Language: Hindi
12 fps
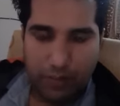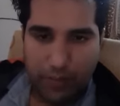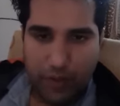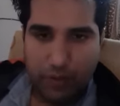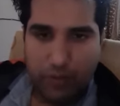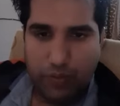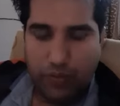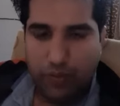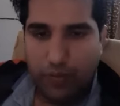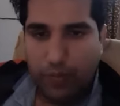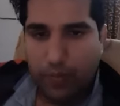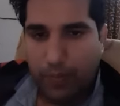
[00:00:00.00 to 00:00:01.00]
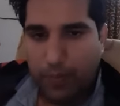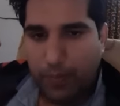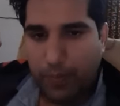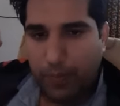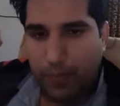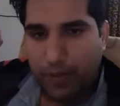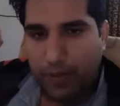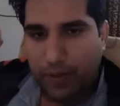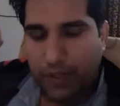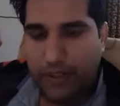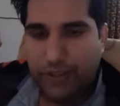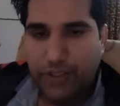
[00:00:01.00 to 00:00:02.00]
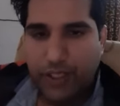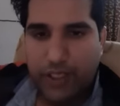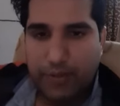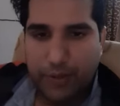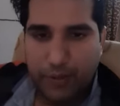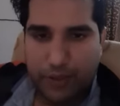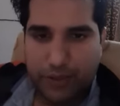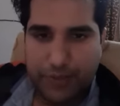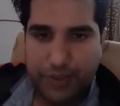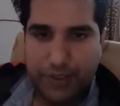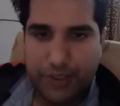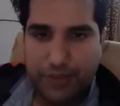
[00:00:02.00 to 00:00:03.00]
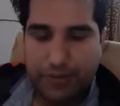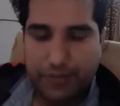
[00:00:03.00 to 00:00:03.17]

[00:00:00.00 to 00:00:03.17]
मनु की रचना है मनुस्मृति